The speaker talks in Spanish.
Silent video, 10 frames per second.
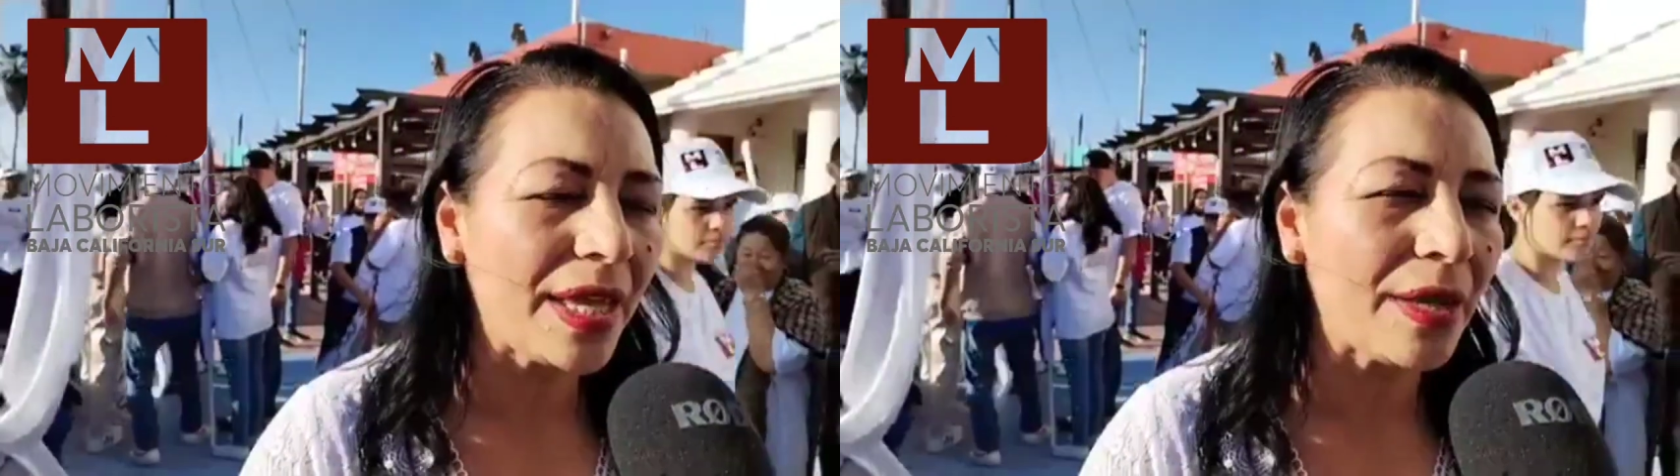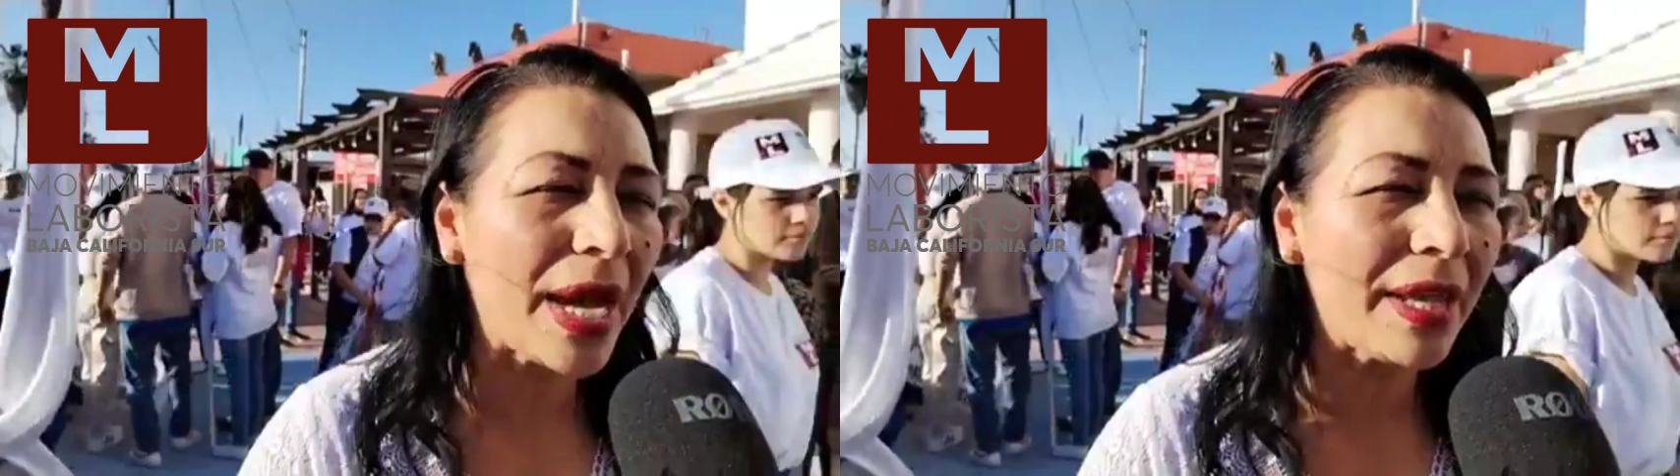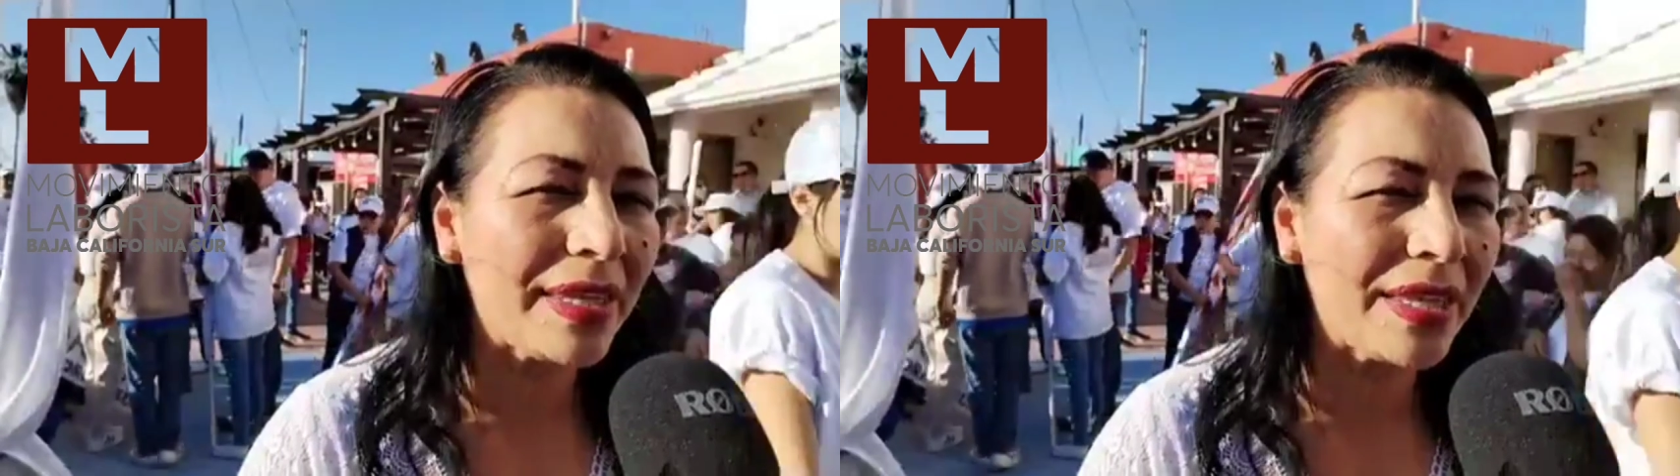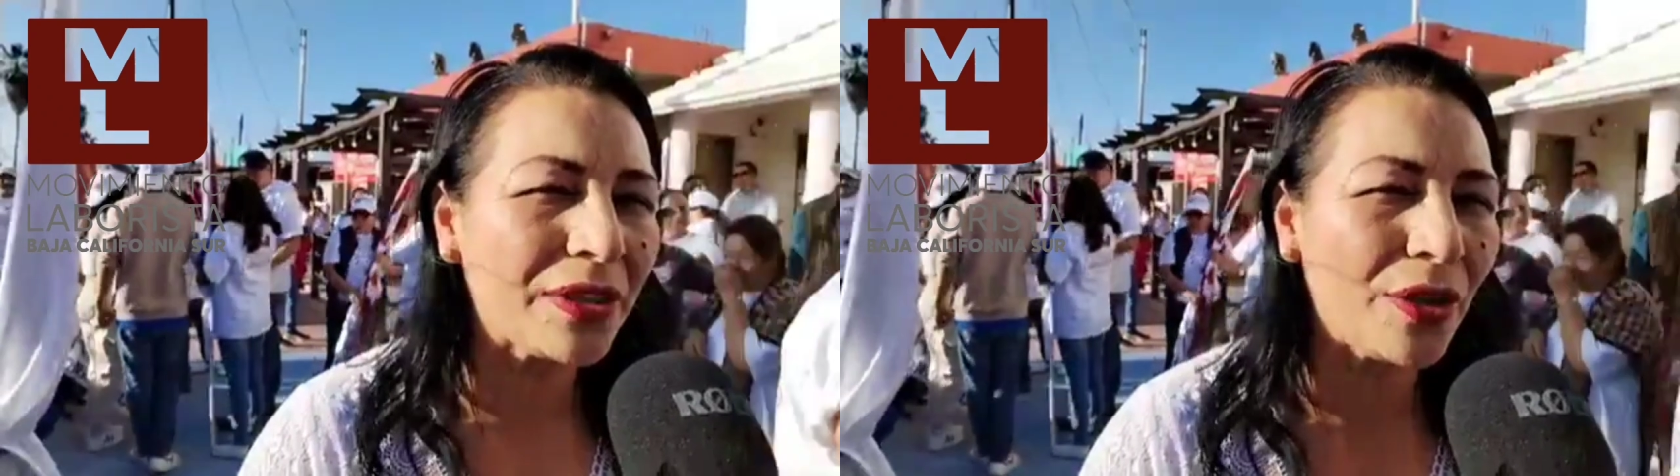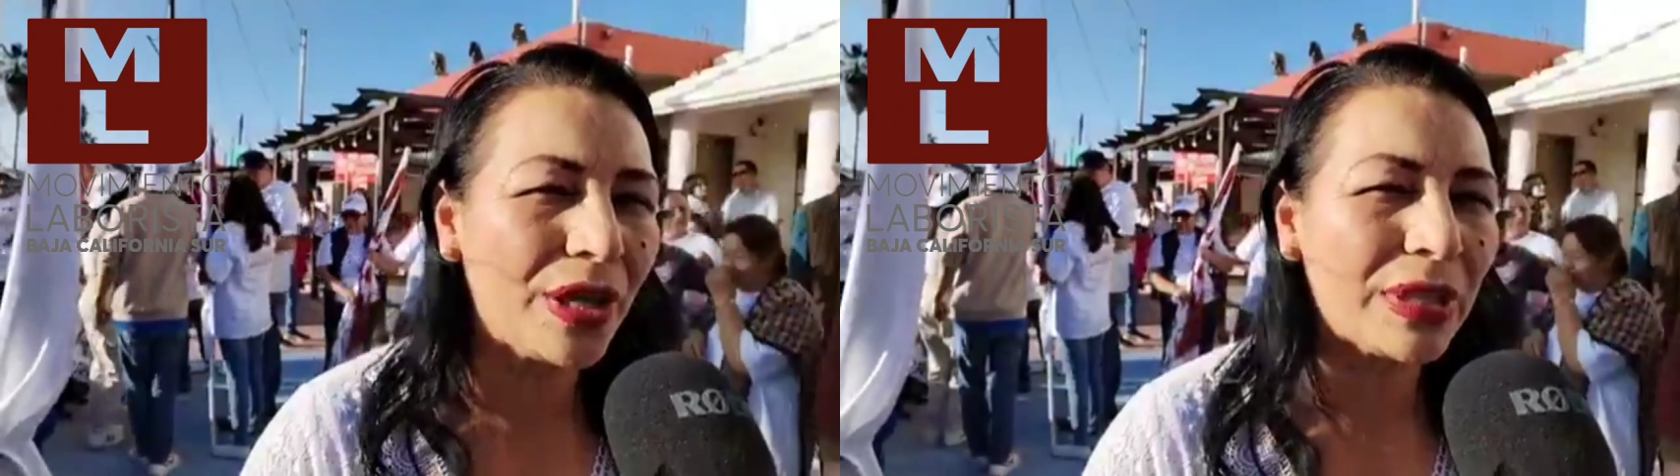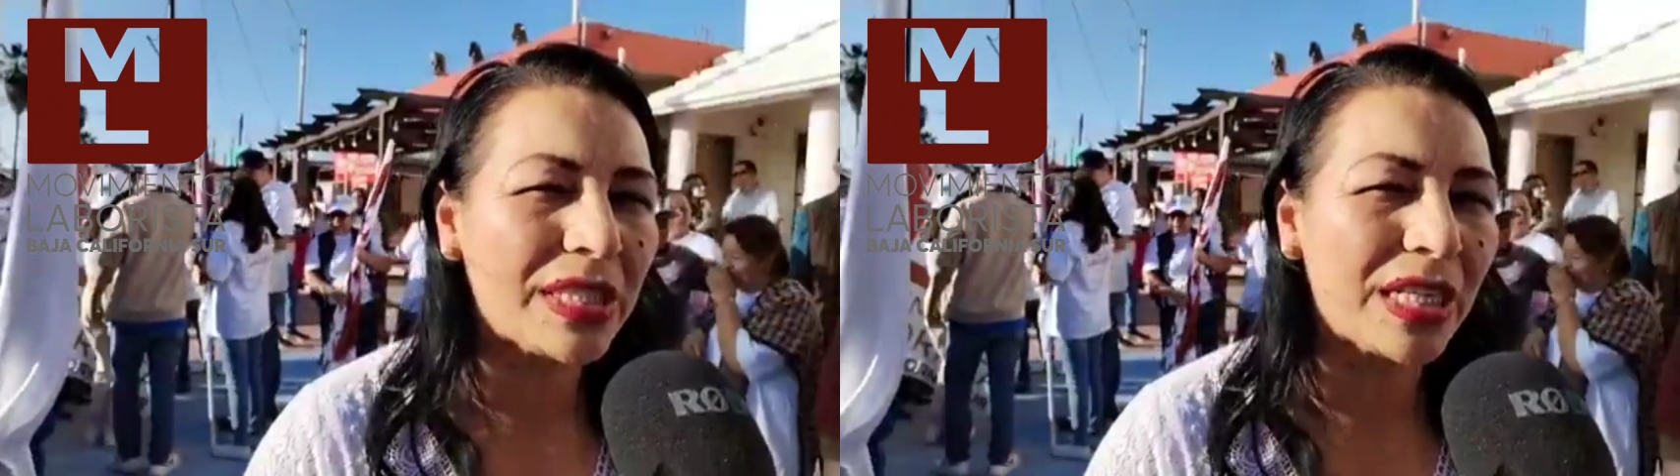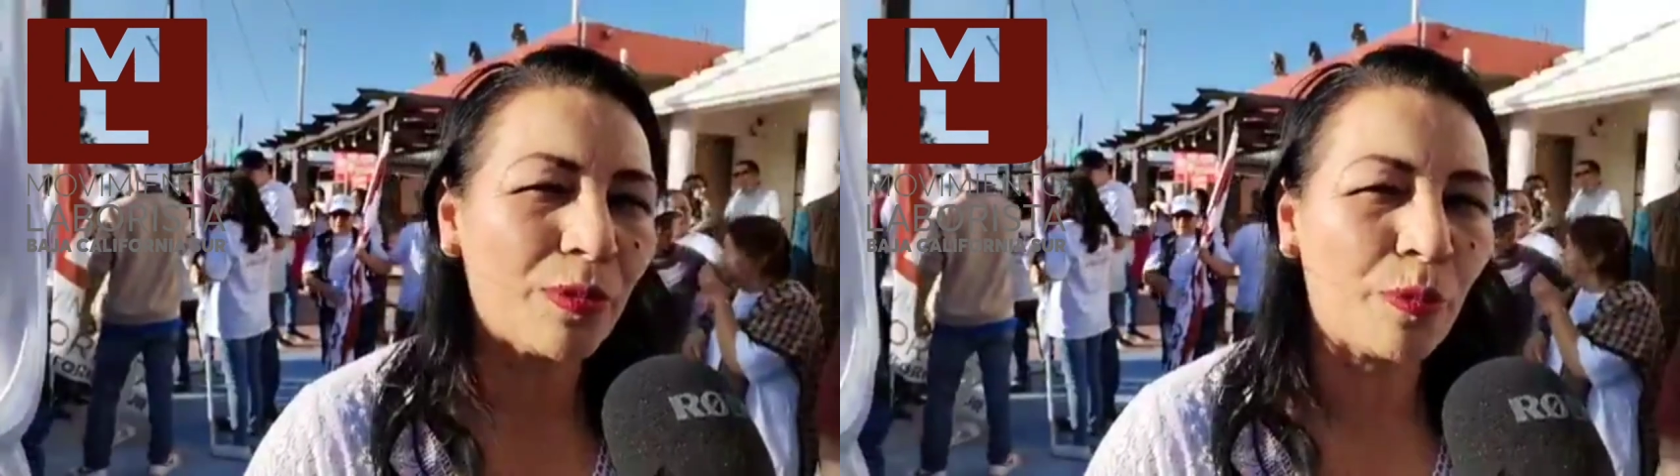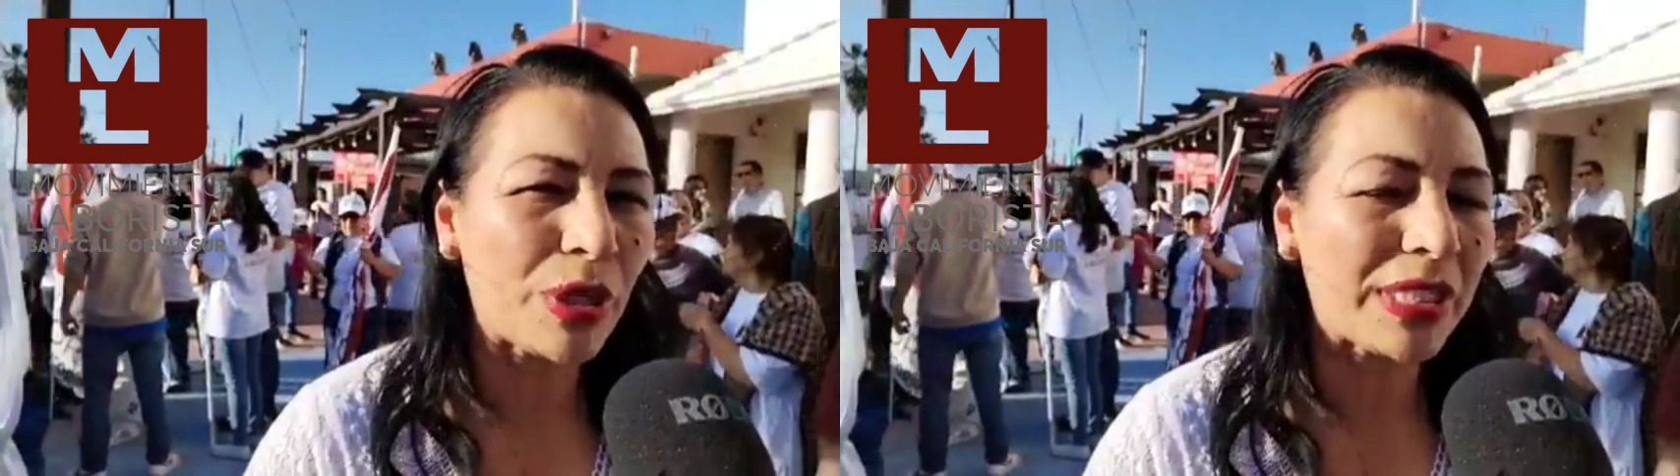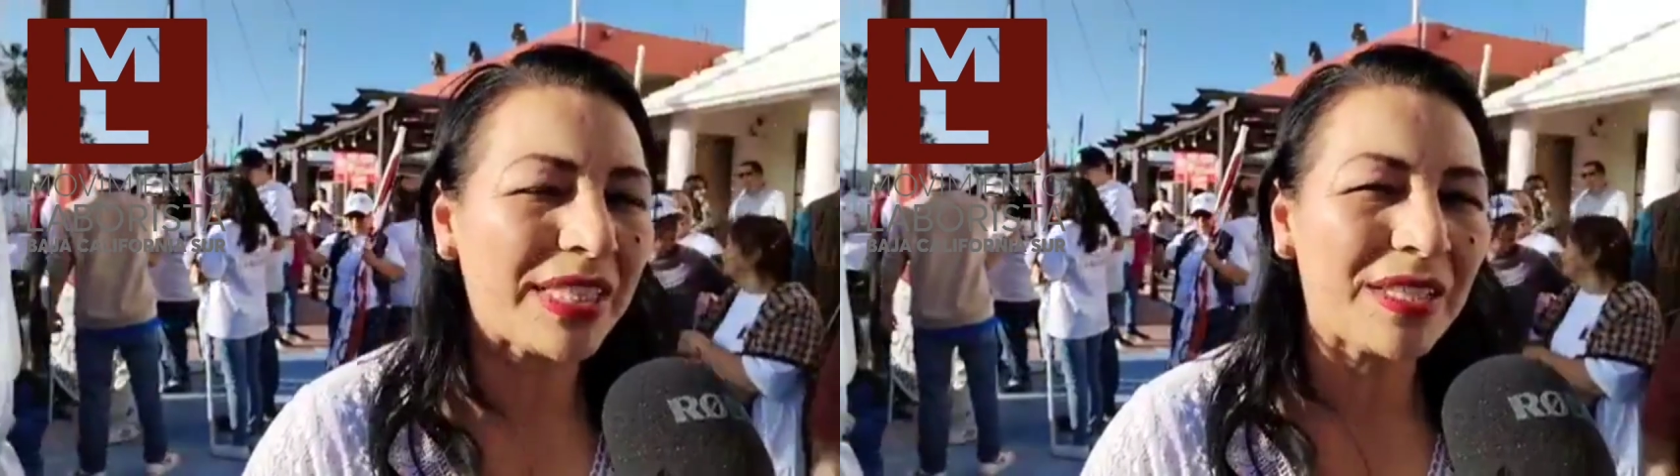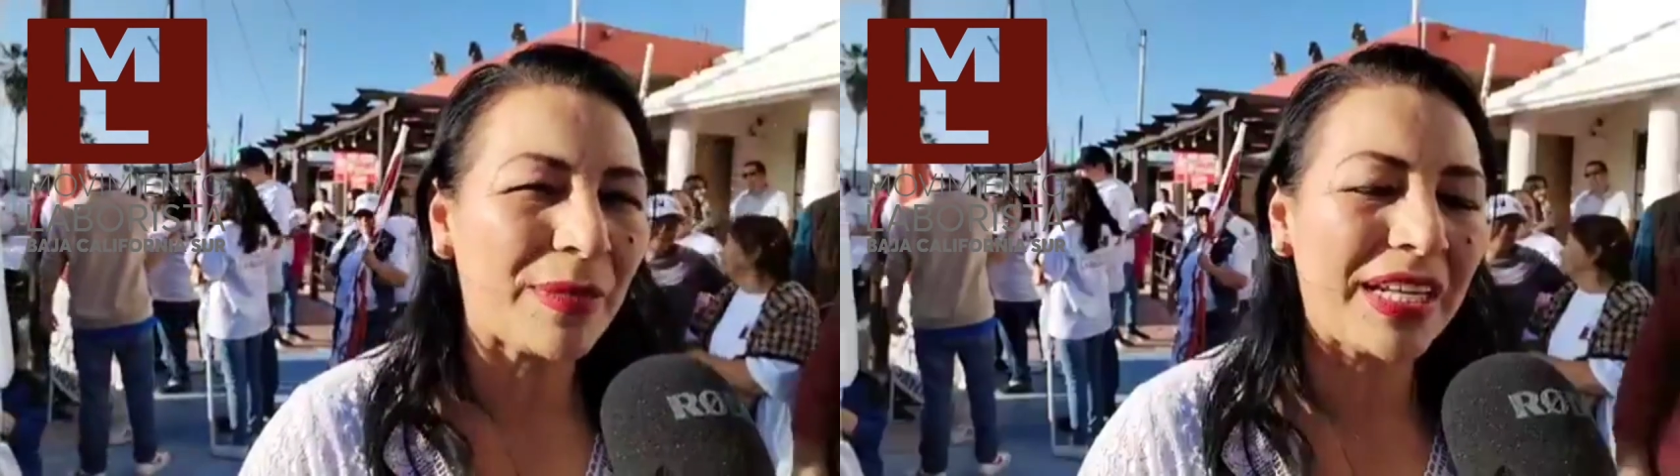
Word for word: Iban dentro de nuestras propuestas